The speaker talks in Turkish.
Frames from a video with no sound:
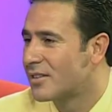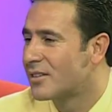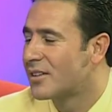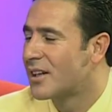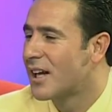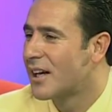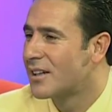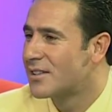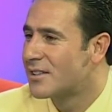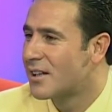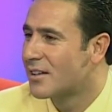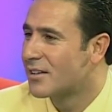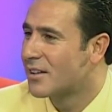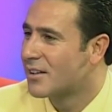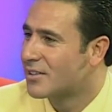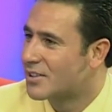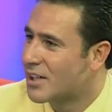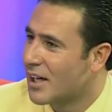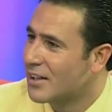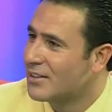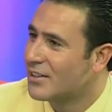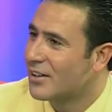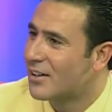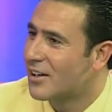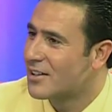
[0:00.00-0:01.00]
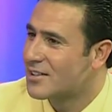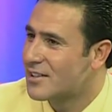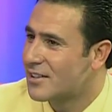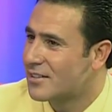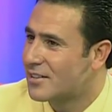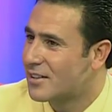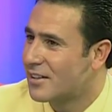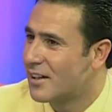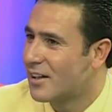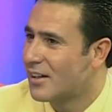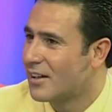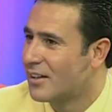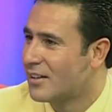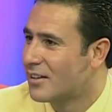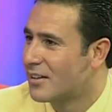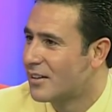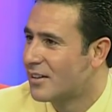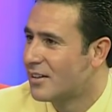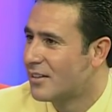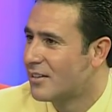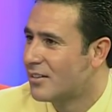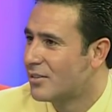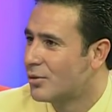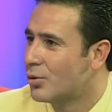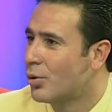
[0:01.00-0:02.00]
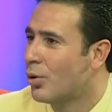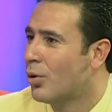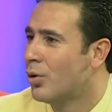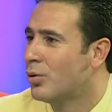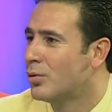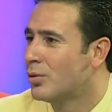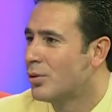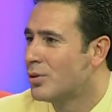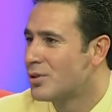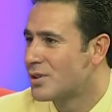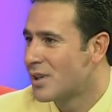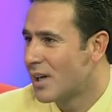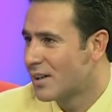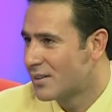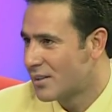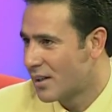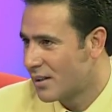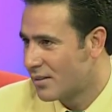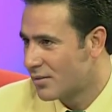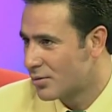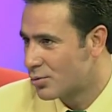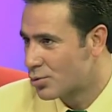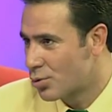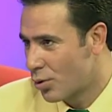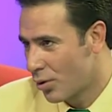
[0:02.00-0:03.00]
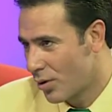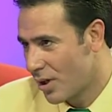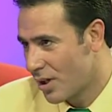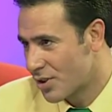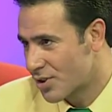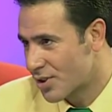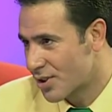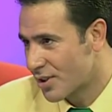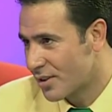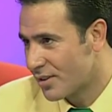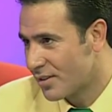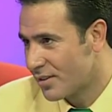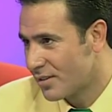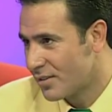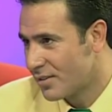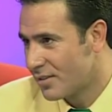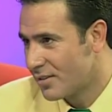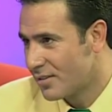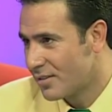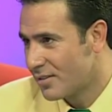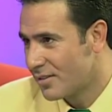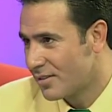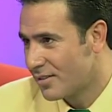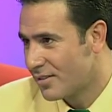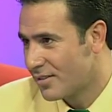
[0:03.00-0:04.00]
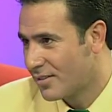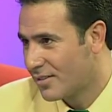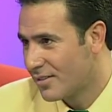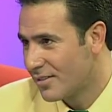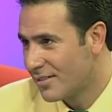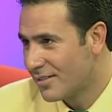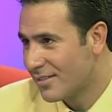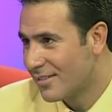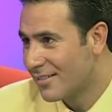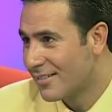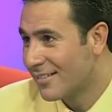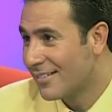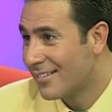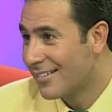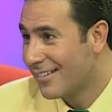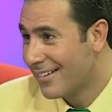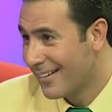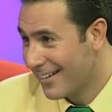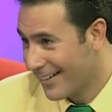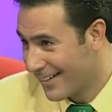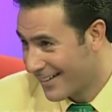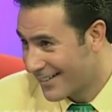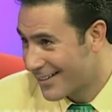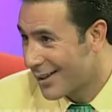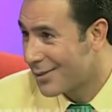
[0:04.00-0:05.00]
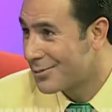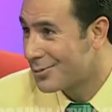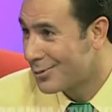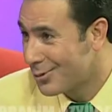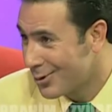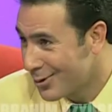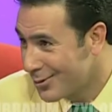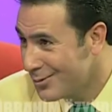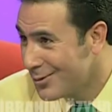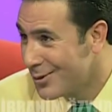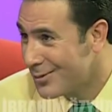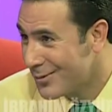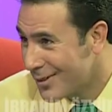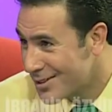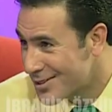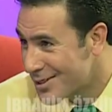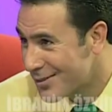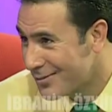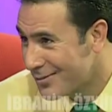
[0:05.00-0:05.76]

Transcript: gerçekten kendi kasetiyle ilgili yoğunluğu zaten çok aşkın. Anlatabiliyor muyum acaba?